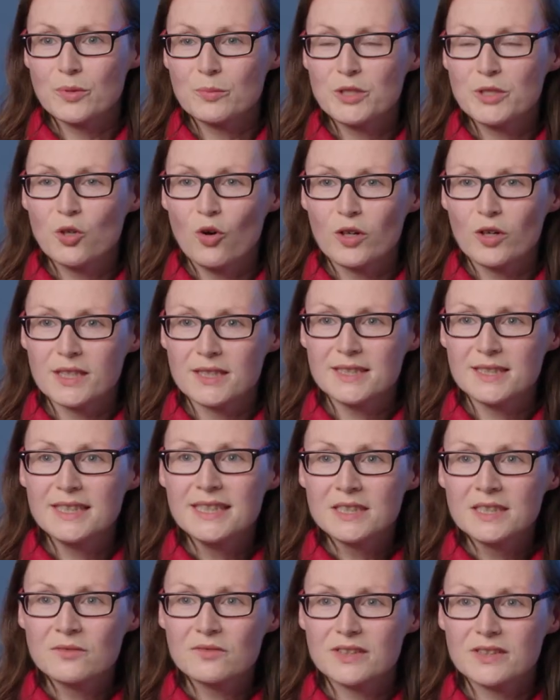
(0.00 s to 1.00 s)
mich
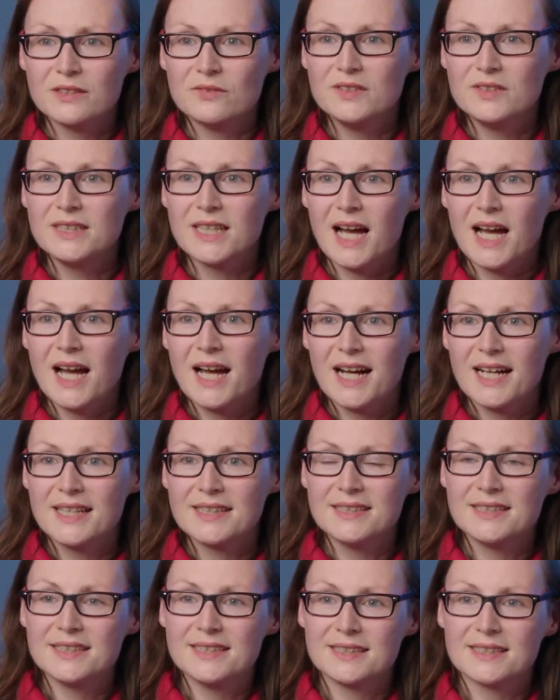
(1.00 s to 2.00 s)
orientieren will, wie
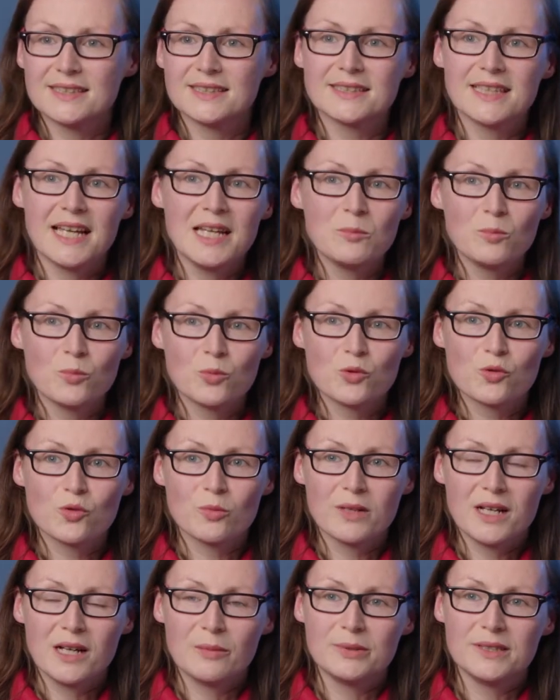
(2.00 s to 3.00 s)
nachhaltig ich denn sein muss,
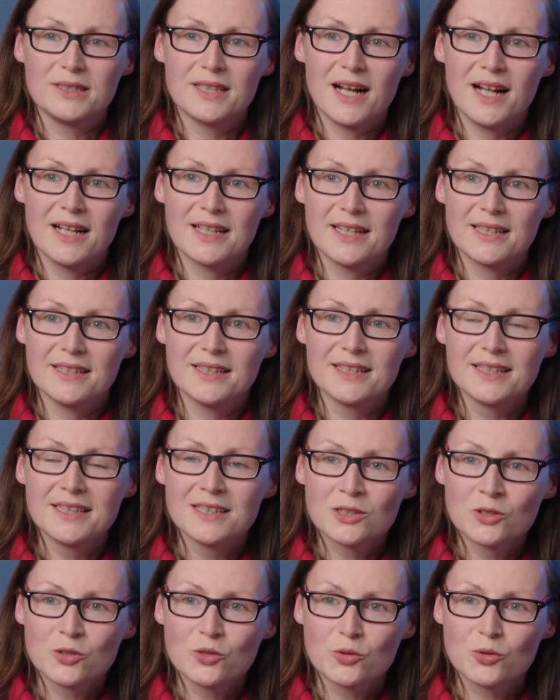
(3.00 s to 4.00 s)
um Kapital
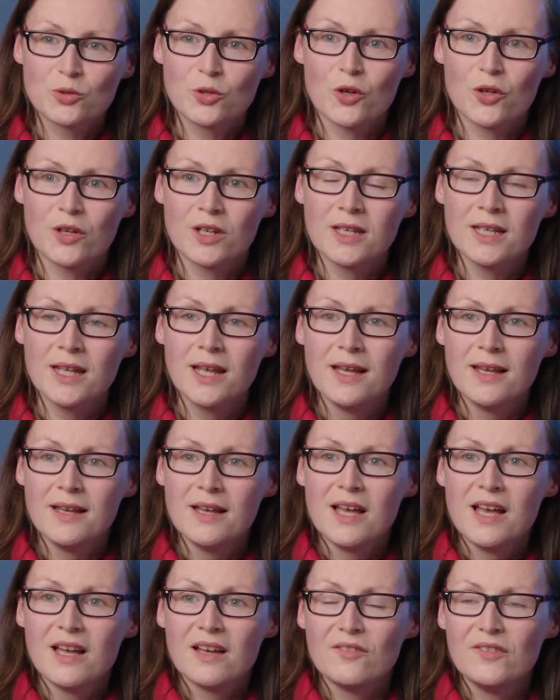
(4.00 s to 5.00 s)
generieren zu können,
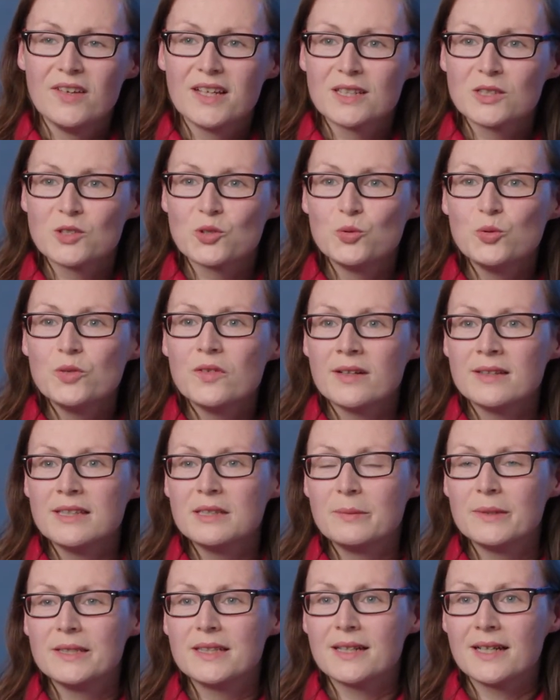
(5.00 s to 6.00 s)
wäre es gut, wenn
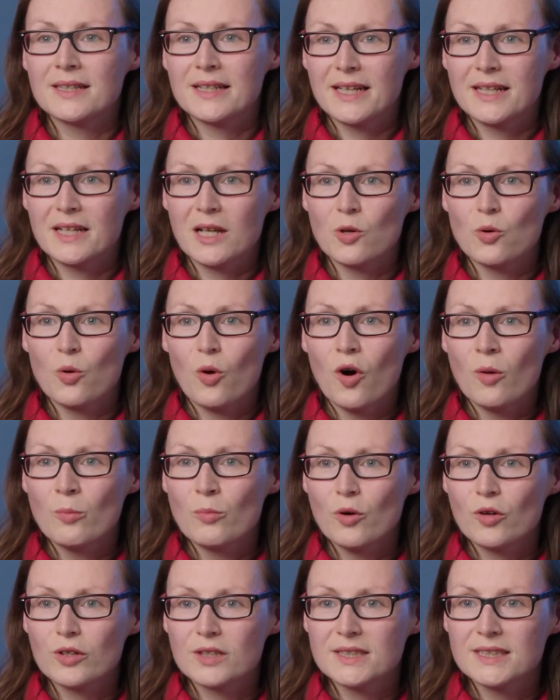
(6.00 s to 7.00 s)
ich mich an einer Norm
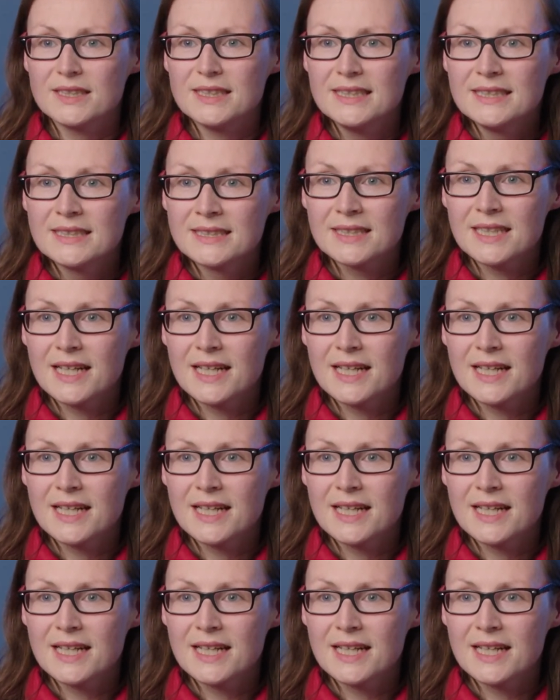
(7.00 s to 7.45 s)
orientieren